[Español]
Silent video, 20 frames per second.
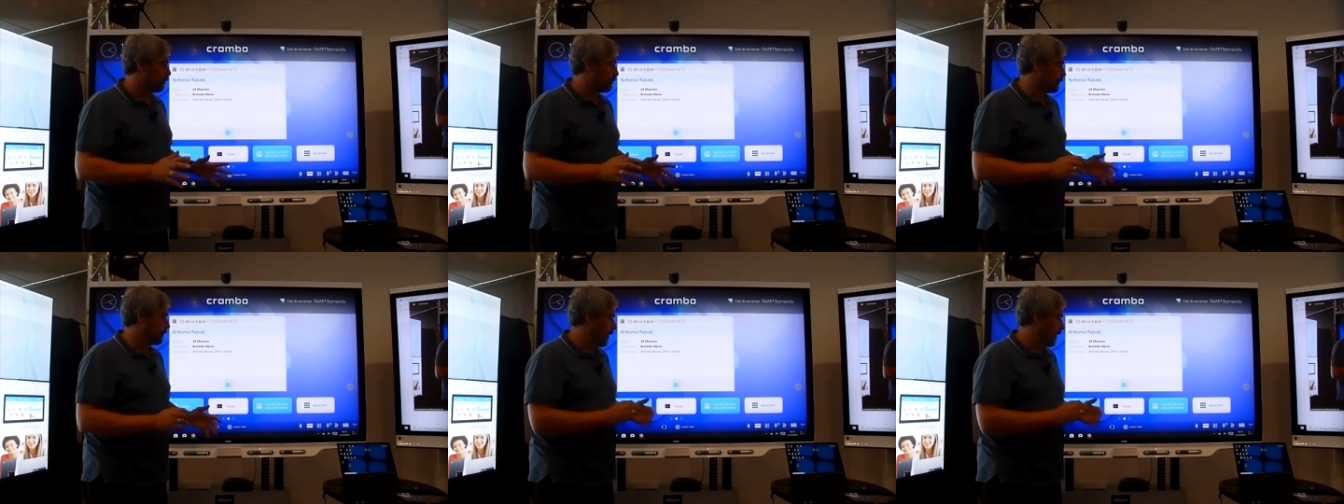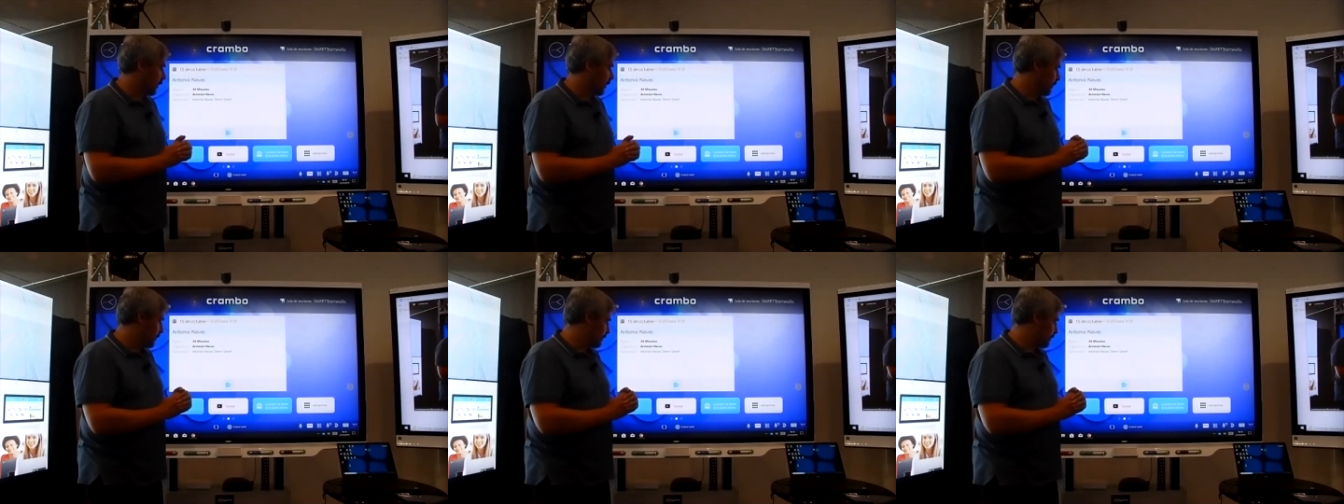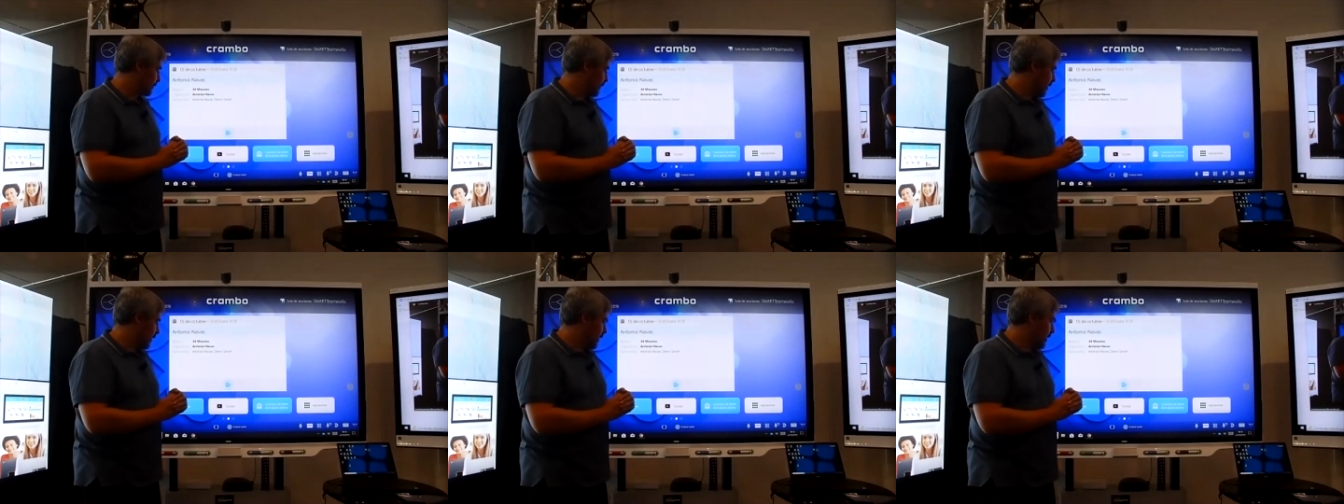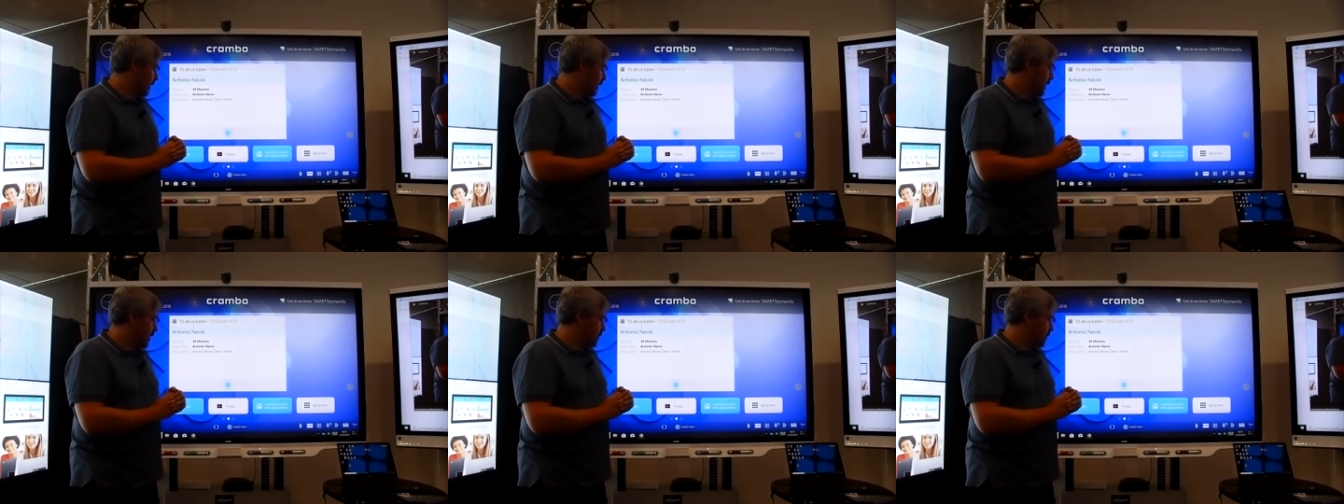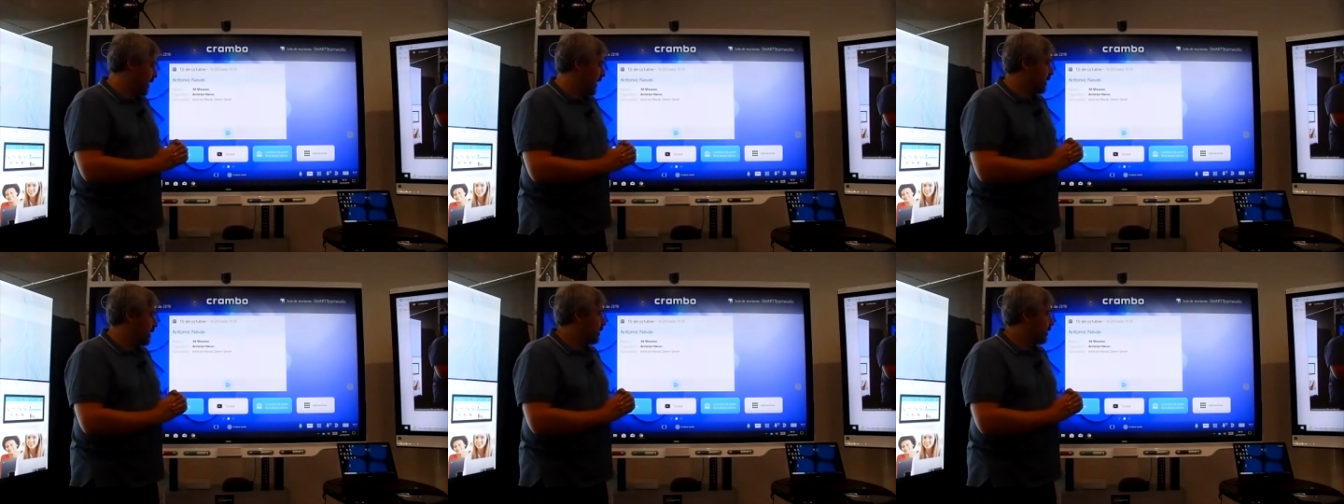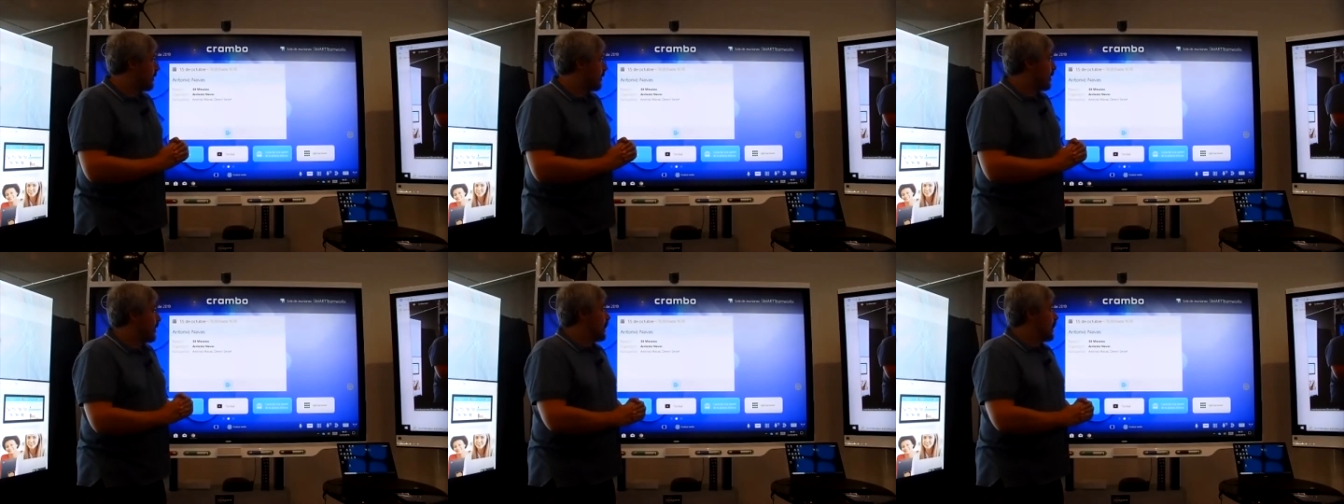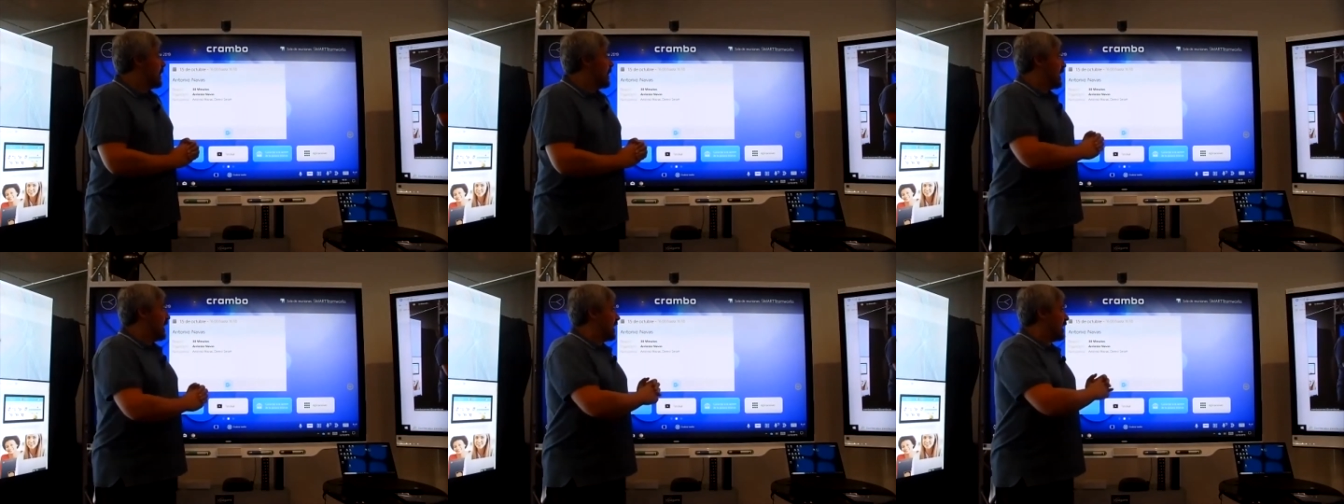¿De acuerdo? Bien,
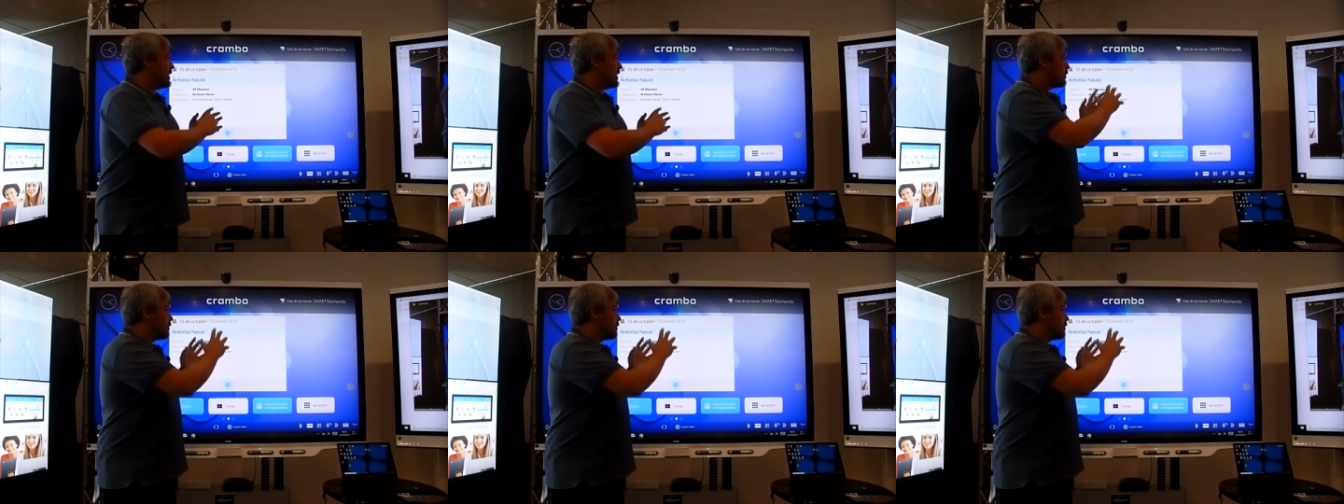esto